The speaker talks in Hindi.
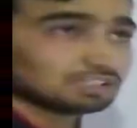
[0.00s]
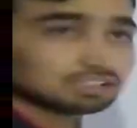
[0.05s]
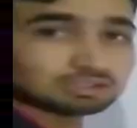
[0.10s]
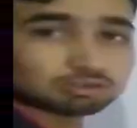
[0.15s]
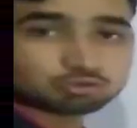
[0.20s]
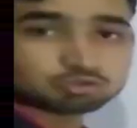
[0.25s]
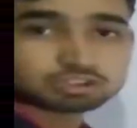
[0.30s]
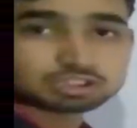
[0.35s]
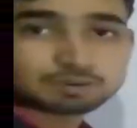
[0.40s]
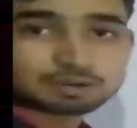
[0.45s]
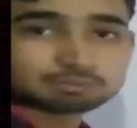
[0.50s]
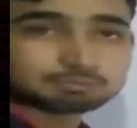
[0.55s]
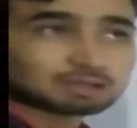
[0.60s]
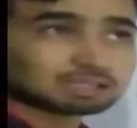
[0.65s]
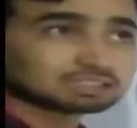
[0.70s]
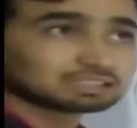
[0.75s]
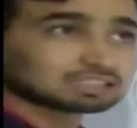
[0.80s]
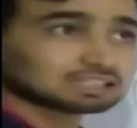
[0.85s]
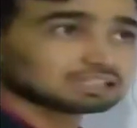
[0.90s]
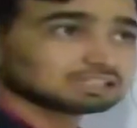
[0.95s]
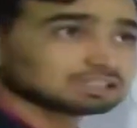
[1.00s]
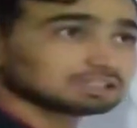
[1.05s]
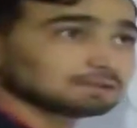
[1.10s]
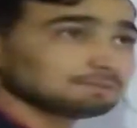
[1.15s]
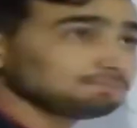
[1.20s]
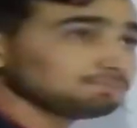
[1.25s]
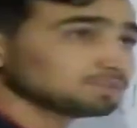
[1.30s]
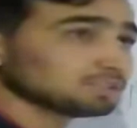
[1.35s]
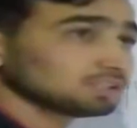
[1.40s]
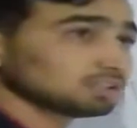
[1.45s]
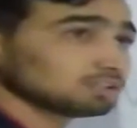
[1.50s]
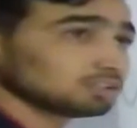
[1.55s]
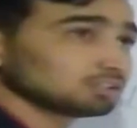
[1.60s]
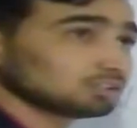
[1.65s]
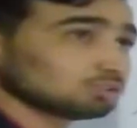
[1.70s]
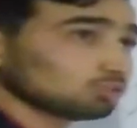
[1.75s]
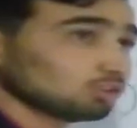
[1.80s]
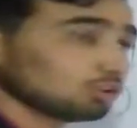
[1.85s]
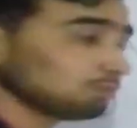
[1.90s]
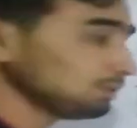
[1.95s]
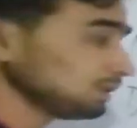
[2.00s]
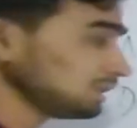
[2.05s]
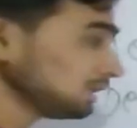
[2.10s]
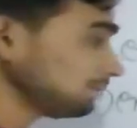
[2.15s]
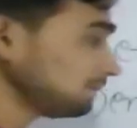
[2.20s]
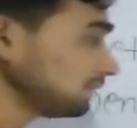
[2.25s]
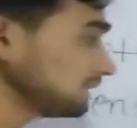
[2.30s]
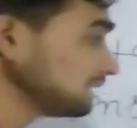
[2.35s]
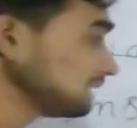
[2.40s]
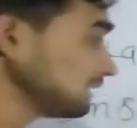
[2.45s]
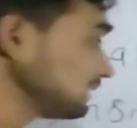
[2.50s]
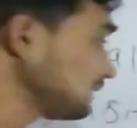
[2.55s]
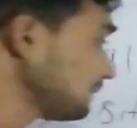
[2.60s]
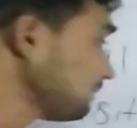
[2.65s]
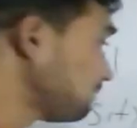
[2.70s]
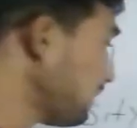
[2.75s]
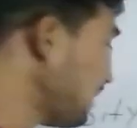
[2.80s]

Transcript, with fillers: चलिए उसके बाद बात करेंगे हम नॉन मेलेबिलिटी के